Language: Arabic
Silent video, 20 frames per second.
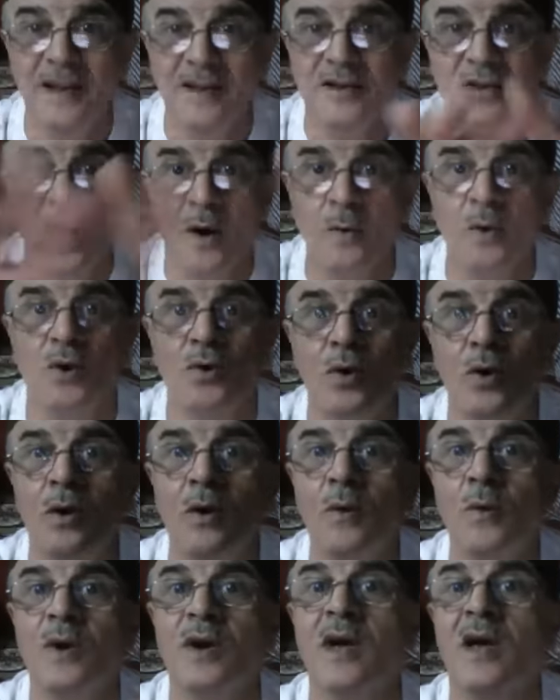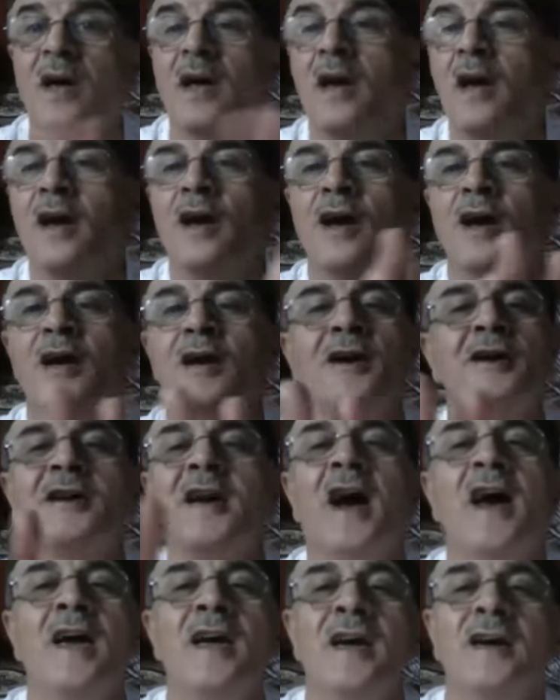اللي تساوي كله
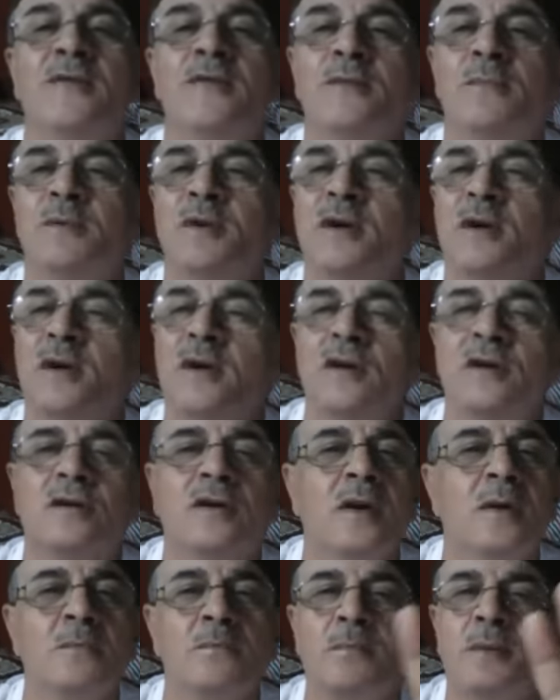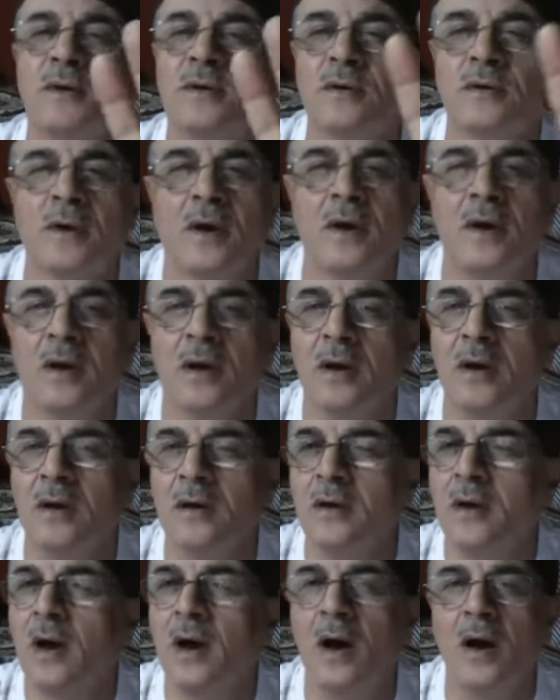يكيف ابليس ينبسط عليه
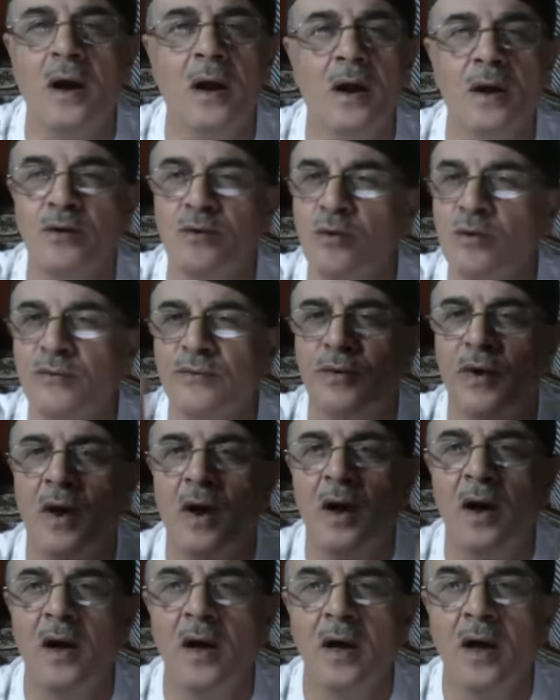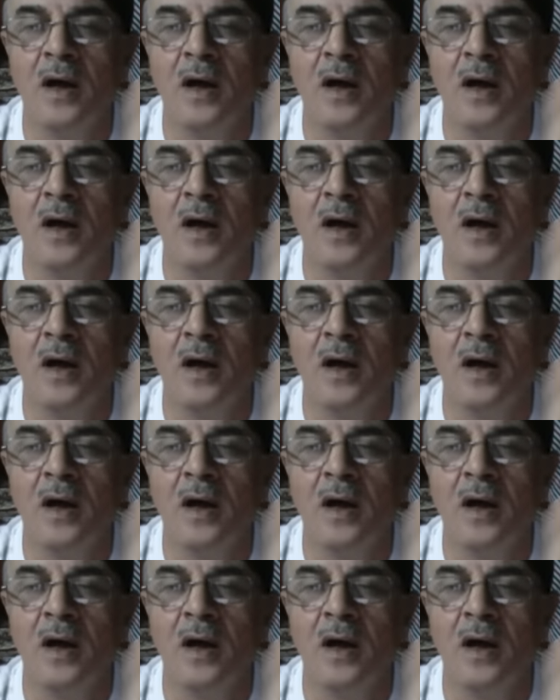يا الله شو يفرح